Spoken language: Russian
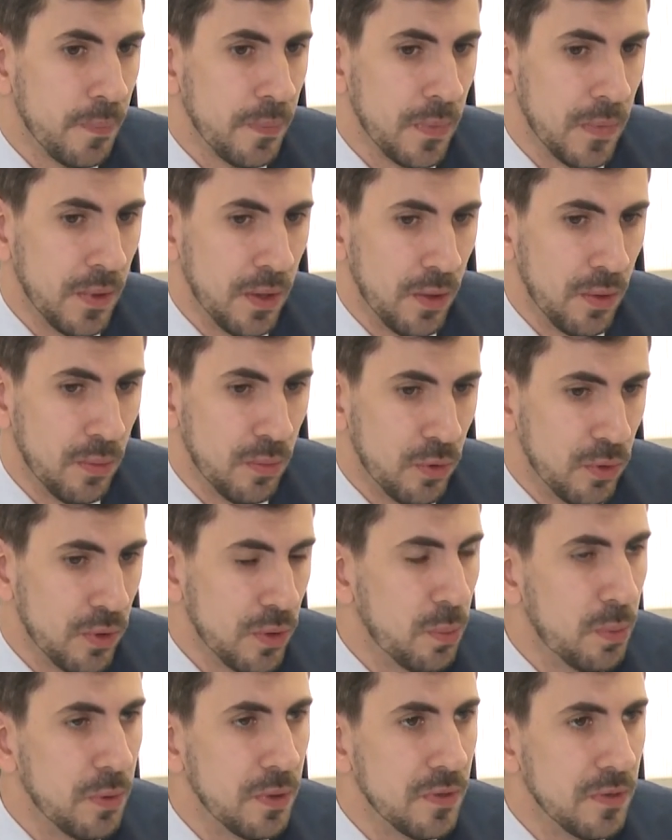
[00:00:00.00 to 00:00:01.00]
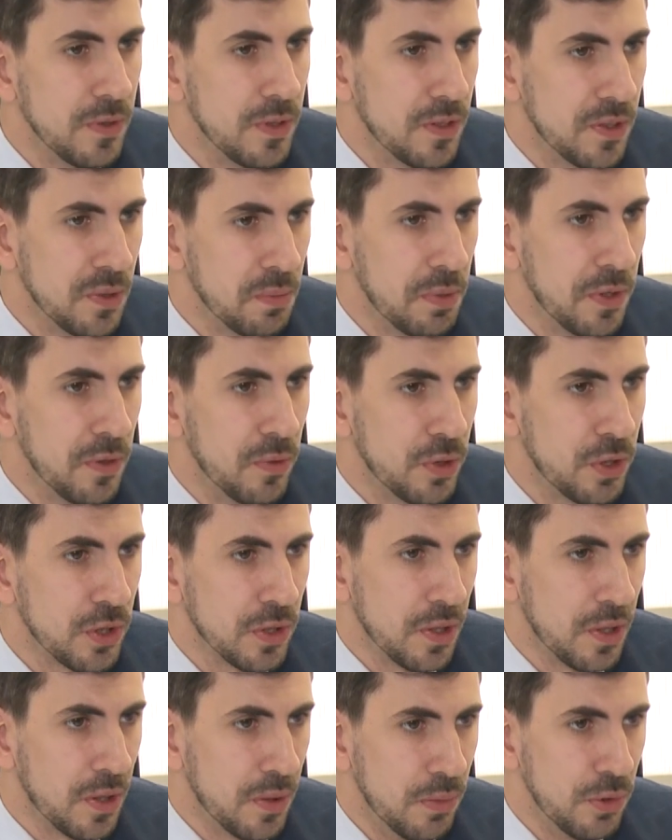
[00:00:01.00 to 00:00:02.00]
э, могут быть вынесен
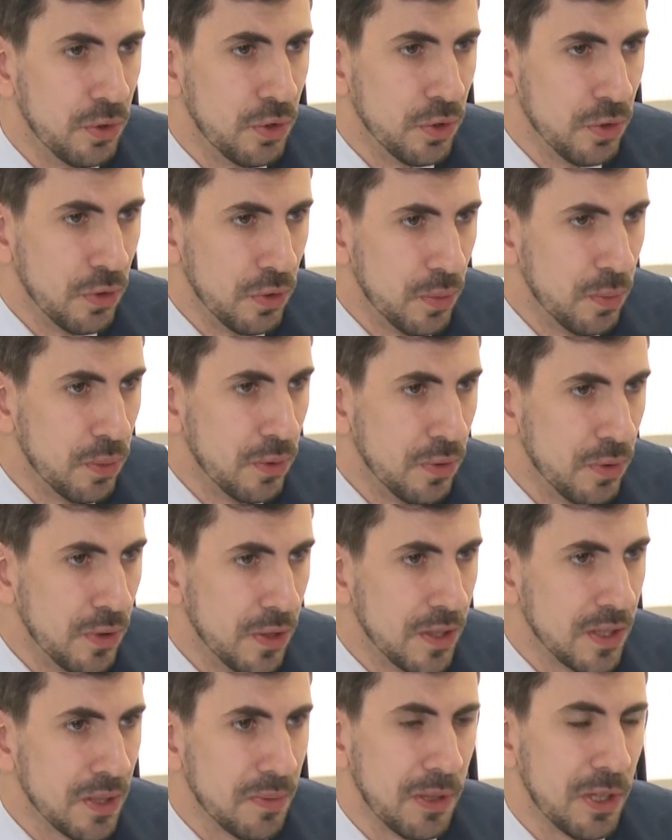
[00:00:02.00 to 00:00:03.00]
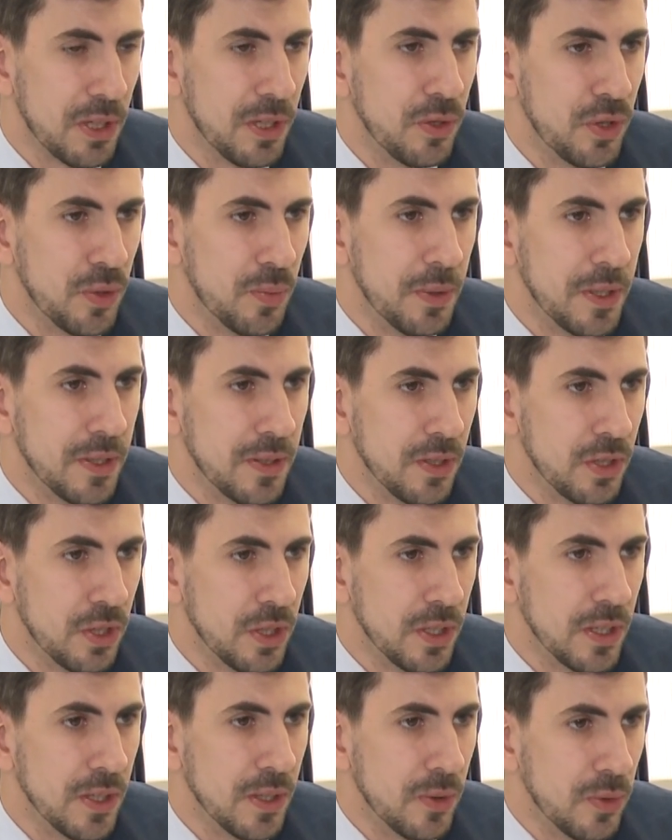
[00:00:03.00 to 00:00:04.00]
переводчик на рабочую группу с последующим принятием
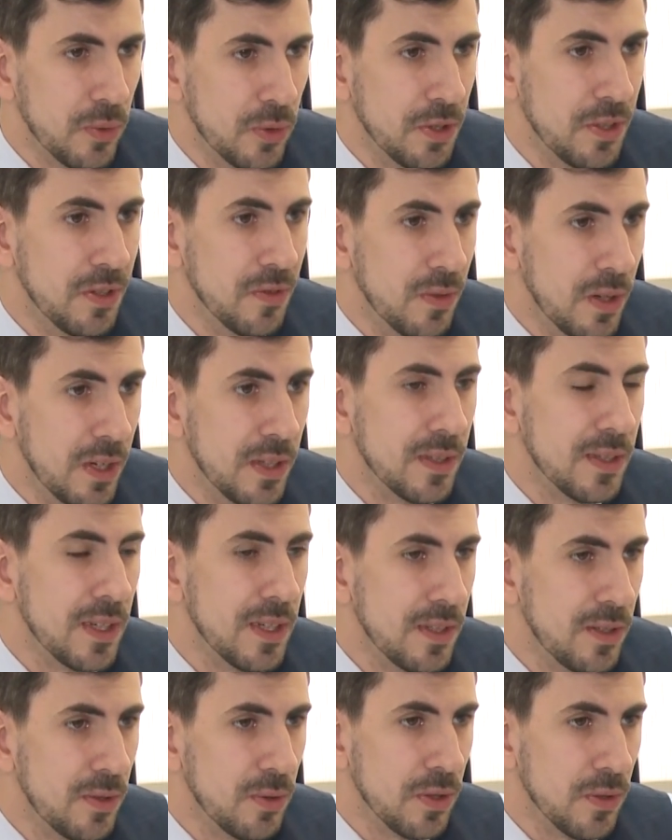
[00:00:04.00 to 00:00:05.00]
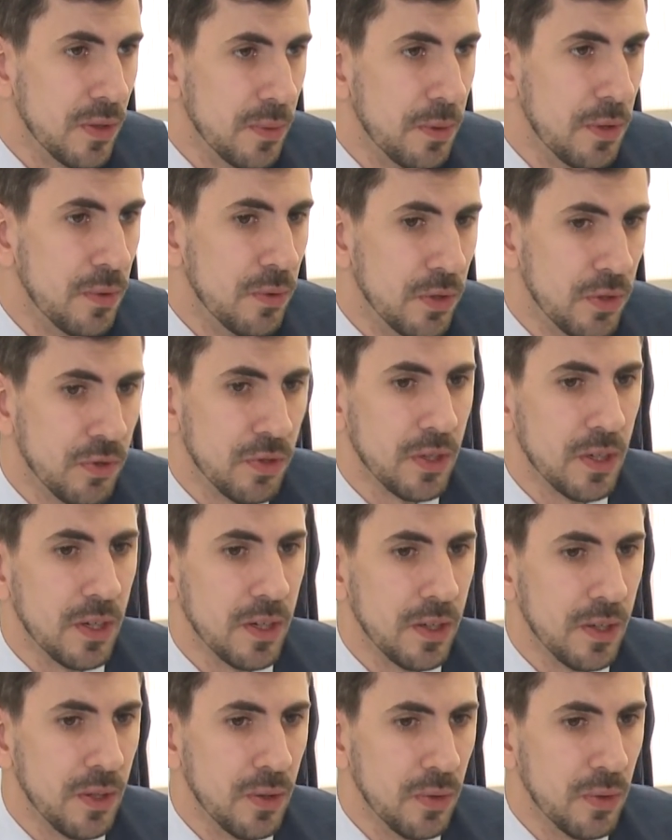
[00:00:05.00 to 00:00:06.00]
решения отзыва лицензии у этого
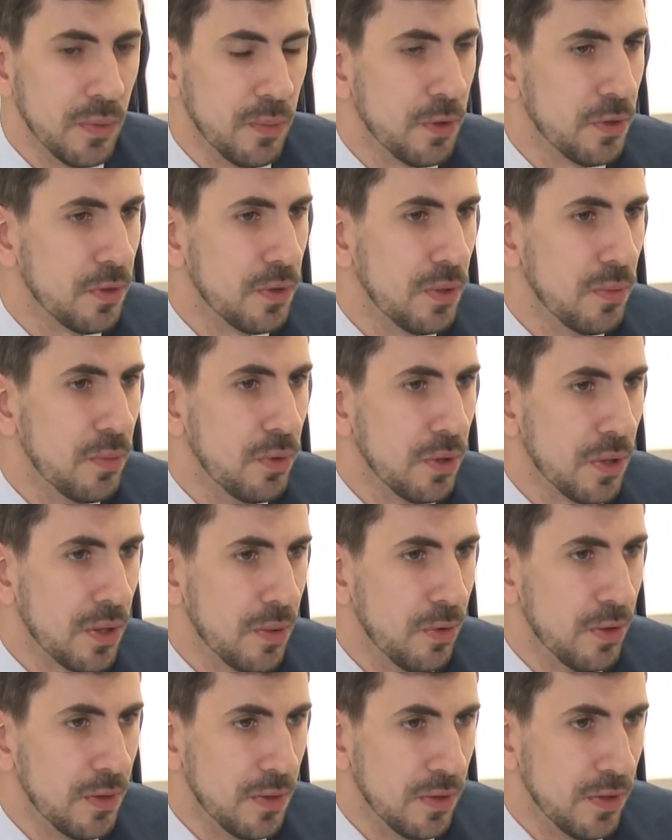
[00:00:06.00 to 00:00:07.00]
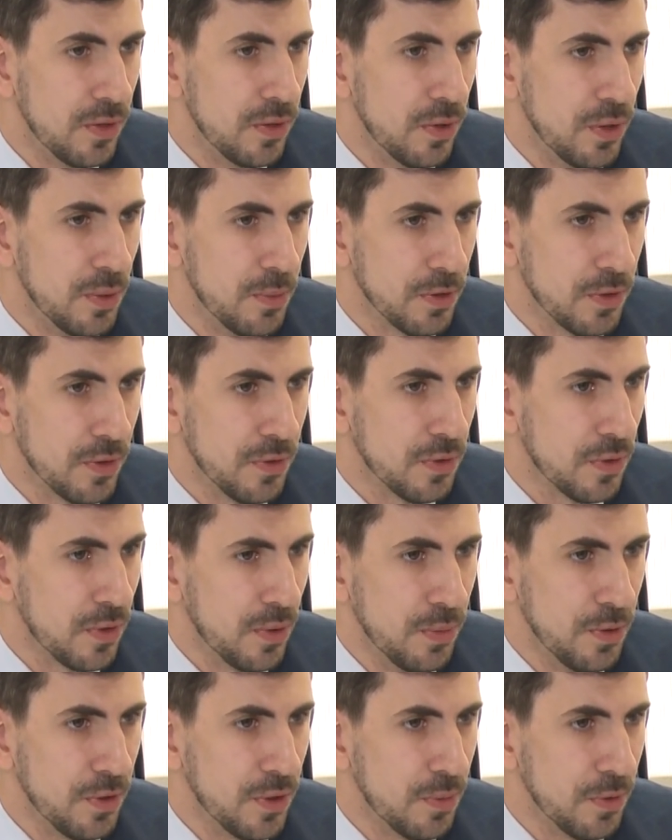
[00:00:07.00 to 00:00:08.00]
переводчика, и он просто не будет работать на территории
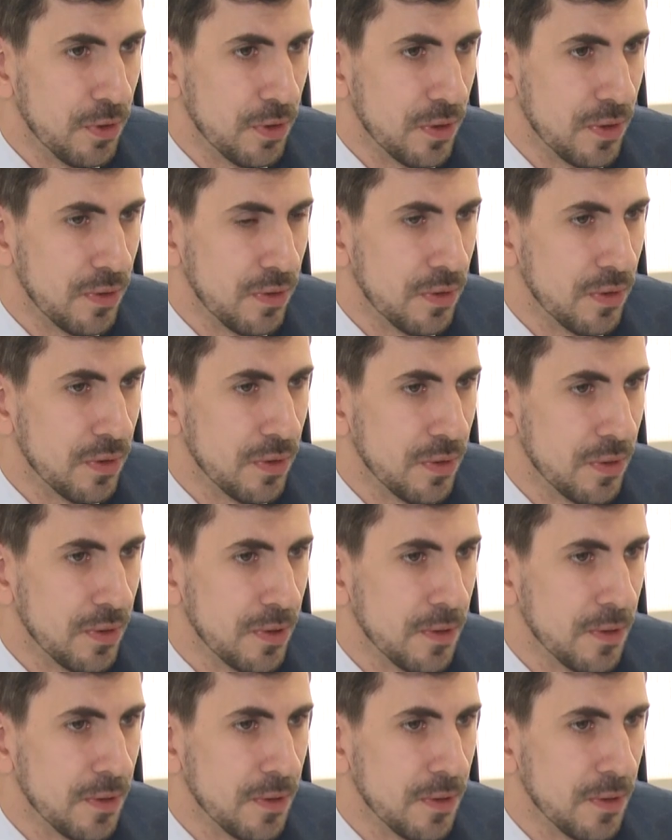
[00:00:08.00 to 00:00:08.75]
Московской области, просто и все.